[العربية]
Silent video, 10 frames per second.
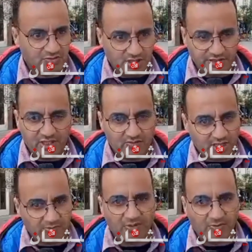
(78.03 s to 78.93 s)
حنا
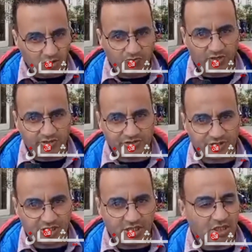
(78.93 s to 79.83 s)
المغاربه معروف عندنا
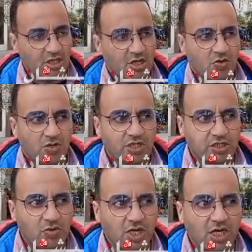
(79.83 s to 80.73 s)
الصراحه
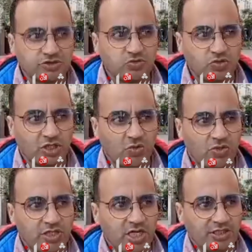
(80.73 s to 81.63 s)
ولكن واخا تكون
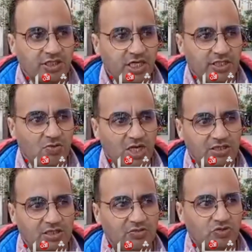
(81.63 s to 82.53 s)
قويه حتى حنا واحد
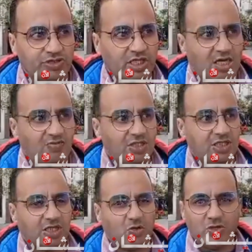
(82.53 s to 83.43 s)
المنتخب
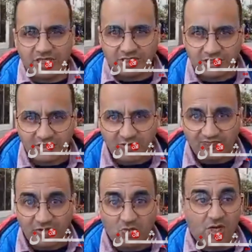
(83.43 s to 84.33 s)
اللي قوي
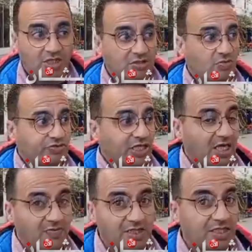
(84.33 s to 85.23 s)
واحد
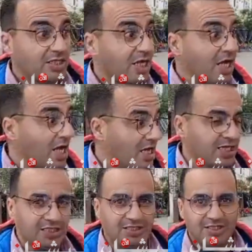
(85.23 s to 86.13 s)
المنتخب اللي
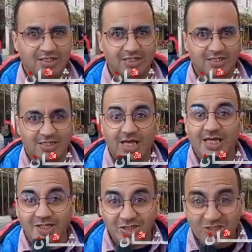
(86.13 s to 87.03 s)
رائع
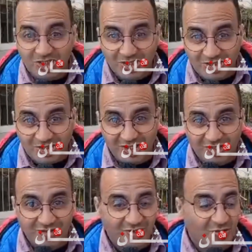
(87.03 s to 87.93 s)
رائع جدا
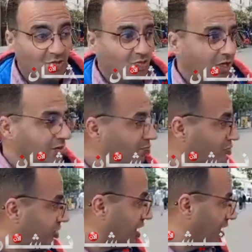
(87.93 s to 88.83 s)
جدا وهذا
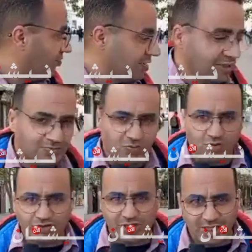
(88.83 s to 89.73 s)
المنتخب اللي
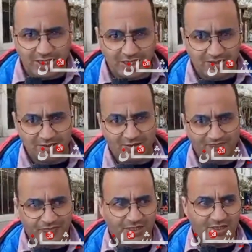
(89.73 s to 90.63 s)
بكل صراحه
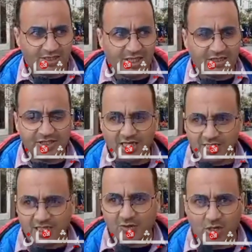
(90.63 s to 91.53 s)
اللي غادي
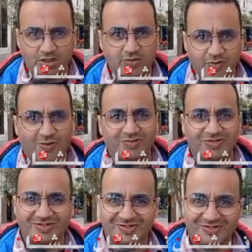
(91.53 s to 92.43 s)
يحقق واحد الفوز
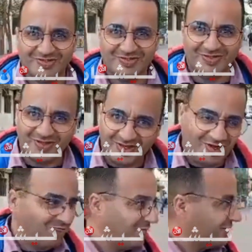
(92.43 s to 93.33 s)

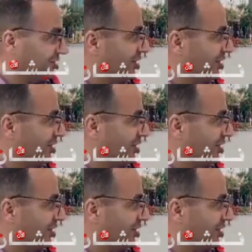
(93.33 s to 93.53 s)
ها باذن